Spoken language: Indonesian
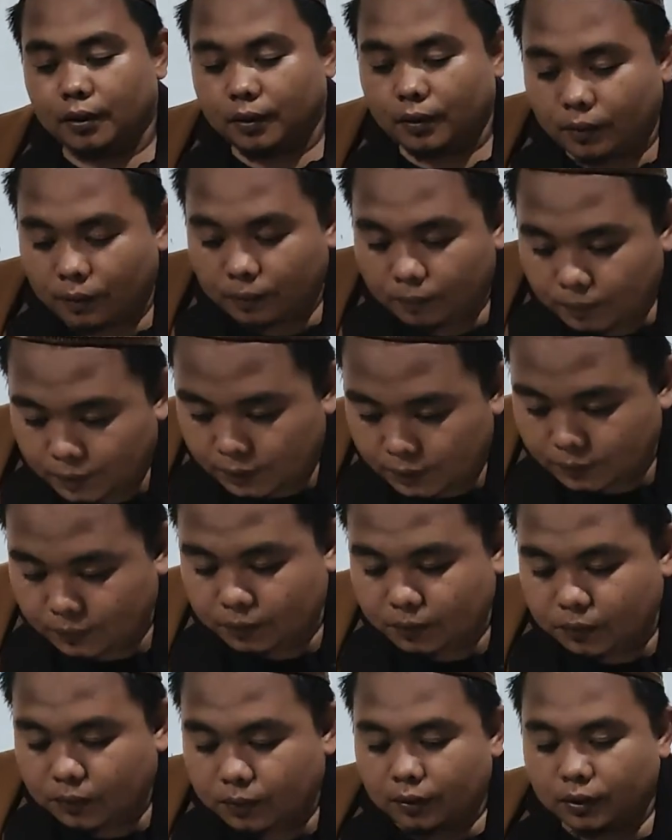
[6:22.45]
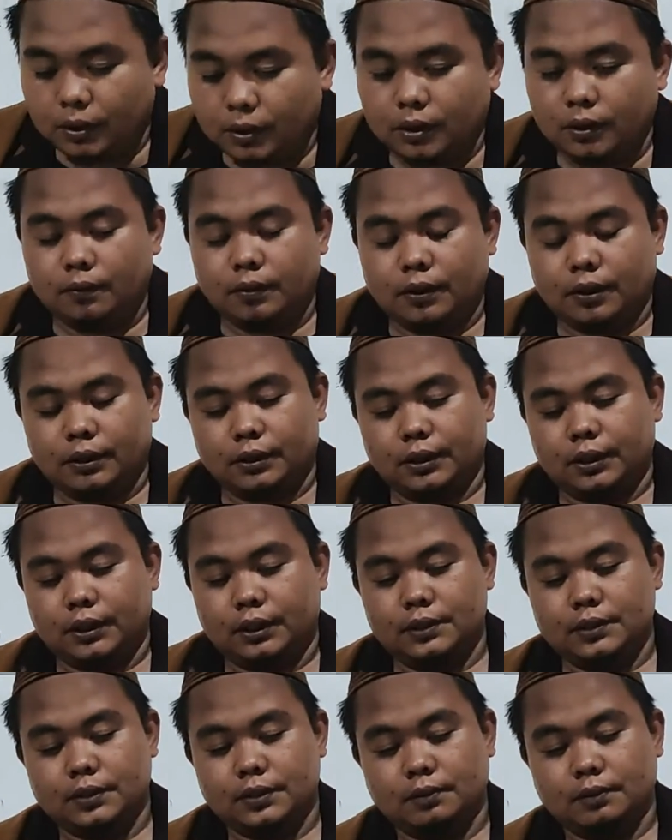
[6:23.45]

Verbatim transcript: Qabla dukhulil waktu